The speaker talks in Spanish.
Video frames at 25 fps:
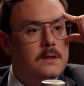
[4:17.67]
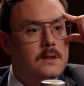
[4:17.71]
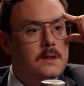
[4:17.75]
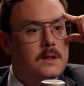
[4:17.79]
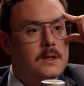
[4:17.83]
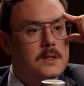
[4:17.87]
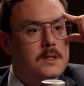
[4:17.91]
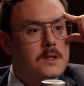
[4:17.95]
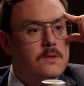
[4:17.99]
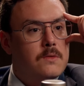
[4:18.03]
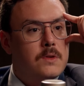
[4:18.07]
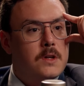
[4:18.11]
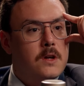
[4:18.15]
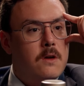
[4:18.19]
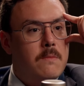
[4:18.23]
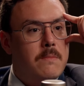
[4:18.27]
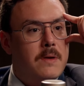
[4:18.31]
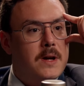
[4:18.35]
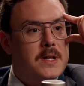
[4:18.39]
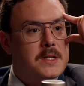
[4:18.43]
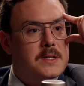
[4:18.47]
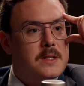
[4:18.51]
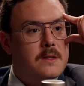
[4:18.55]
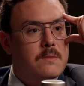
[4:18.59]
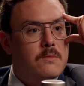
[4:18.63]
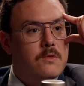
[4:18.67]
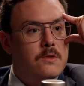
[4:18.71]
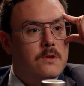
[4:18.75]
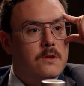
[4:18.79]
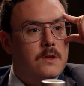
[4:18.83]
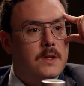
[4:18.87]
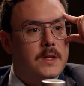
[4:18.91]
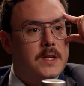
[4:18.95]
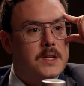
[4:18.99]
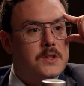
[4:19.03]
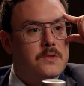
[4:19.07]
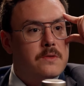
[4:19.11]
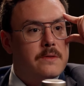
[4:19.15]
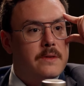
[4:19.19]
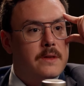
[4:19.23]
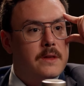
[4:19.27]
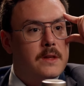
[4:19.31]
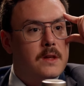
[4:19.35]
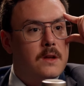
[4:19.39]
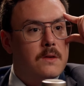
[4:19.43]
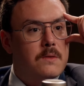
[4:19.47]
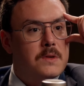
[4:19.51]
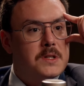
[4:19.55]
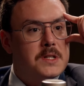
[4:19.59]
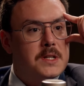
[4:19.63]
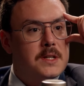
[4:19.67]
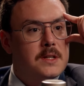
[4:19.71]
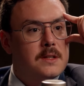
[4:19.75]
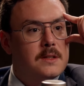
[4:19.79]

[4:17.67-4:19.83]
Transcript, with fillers: Es el único país del mundo en el que ha sucedido algo así.